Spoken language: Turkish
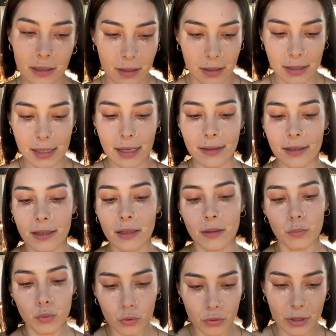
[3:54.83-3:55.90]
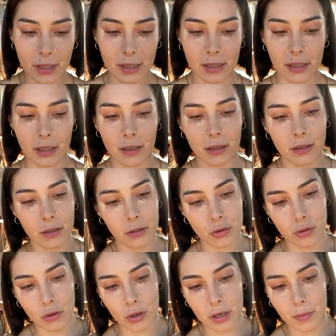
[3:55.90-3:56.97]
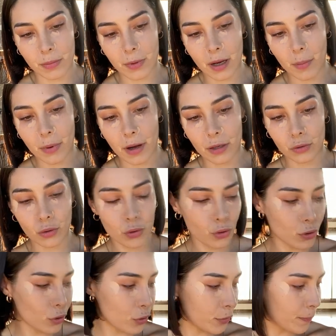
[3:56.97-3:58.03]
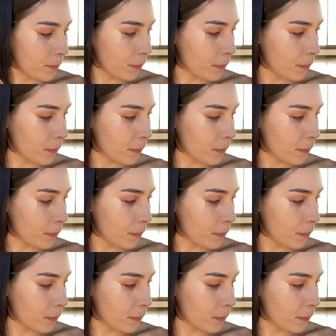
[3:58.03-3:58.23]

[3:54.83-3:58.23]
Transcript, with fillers: Setting pudrasını şöyle kapağa döküyorum.